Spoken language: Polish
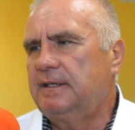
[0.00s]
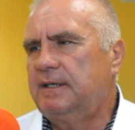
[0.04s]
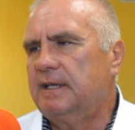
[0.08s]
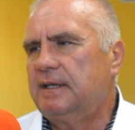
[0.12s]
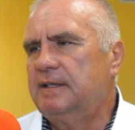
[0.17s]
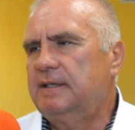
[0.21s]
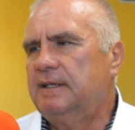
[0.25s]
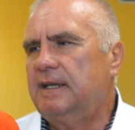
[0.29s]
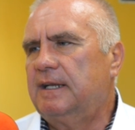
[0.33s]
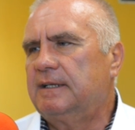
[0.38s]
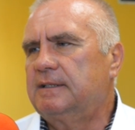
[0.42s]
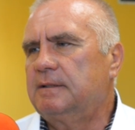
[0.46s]

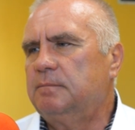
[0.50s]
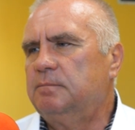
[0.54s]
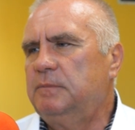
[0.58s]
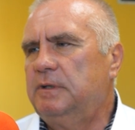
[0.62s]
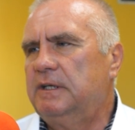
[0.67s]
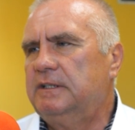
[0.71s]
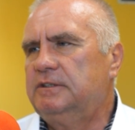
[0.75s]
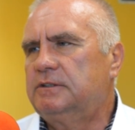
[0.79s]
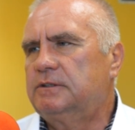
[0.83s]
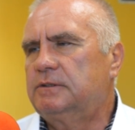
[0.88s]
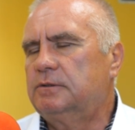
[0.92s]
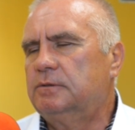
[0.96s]
kiedy na tym
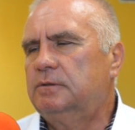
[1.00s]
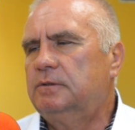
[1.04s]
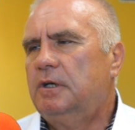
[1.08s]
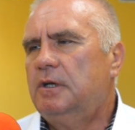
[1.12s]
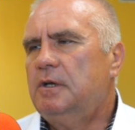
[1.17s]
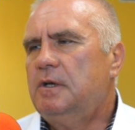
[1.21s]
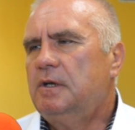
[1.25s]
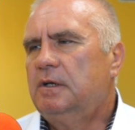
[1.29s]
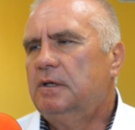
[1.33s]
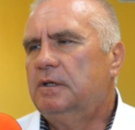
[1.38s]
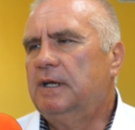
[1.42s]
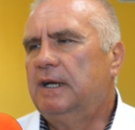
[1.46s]
miejscu
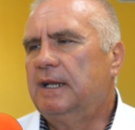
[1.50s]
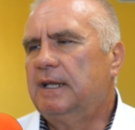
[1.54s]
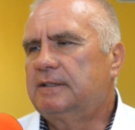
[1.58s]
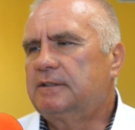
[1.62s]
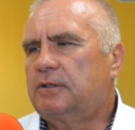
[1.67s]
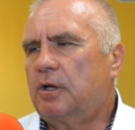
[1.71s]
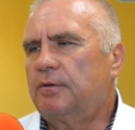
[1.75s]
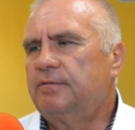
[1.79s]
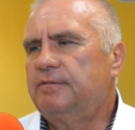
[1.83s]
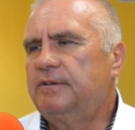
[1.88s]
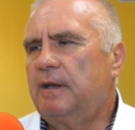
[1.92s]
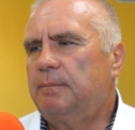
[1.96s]

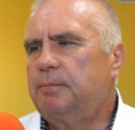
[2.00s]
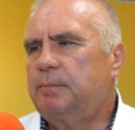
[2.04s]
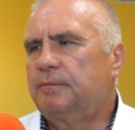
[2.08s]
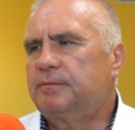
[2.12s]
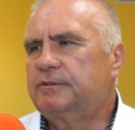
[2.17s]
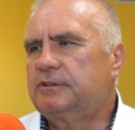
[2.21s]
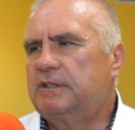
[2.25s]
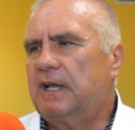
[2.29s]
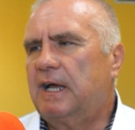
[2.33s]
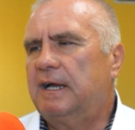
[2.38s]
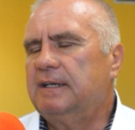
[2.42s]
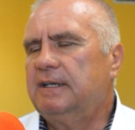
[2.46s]
elektrownia
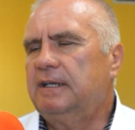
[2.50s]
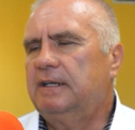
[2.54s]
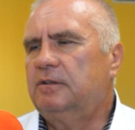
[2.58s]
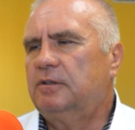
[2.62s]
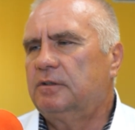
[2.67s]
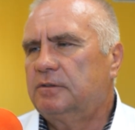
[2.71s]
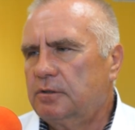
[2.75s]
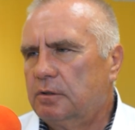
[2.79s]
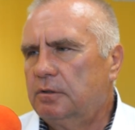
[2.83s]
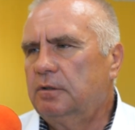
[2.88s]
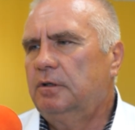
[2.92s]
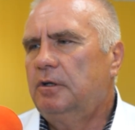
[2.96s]
powstanie,
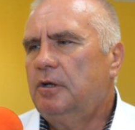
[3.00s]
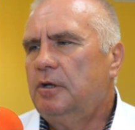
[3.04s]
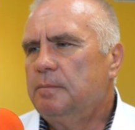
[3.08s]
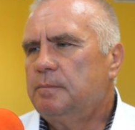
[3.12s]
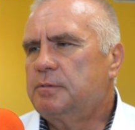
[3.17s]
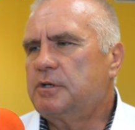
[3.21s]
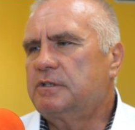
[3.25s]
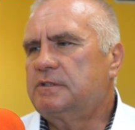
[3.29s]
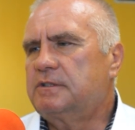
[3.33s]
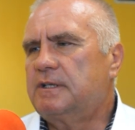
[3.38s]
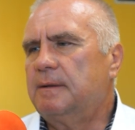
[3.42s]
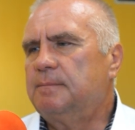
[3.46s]
no to
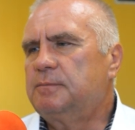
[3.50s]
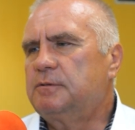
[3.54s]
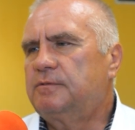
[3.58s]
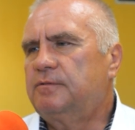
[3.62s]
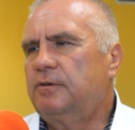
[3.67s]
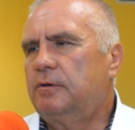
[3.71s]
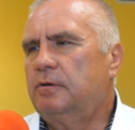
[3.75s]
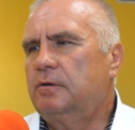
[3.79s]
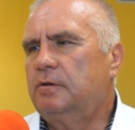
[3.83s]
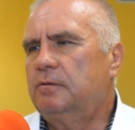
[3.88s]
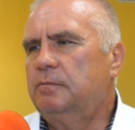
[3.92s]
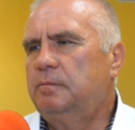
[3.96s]

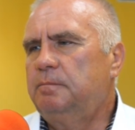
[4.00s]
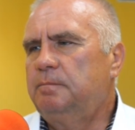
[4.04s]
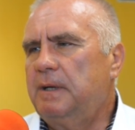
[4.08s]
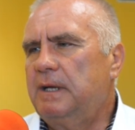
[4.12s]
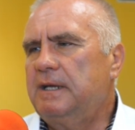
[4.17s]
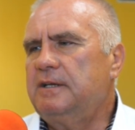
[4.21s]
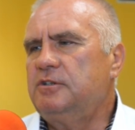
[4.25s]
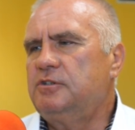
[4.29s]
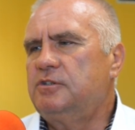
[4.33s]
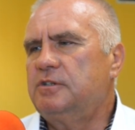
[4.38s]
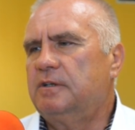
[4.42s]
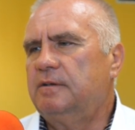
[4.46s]
przestępstwo będzie
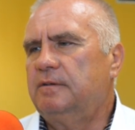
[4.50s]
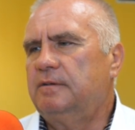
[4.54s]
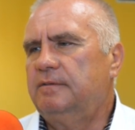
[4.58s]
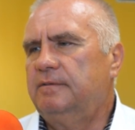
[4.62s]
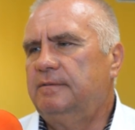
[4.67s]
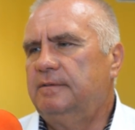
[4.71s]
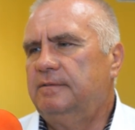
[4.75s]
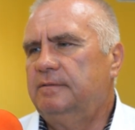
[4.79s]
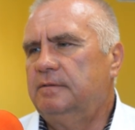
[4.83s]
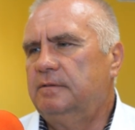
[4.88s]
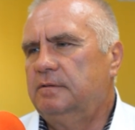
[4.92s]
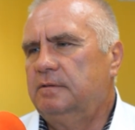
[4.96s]
będzie.
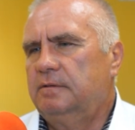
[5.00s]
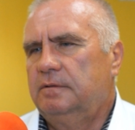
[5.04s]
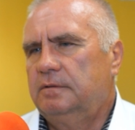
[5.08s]
Y,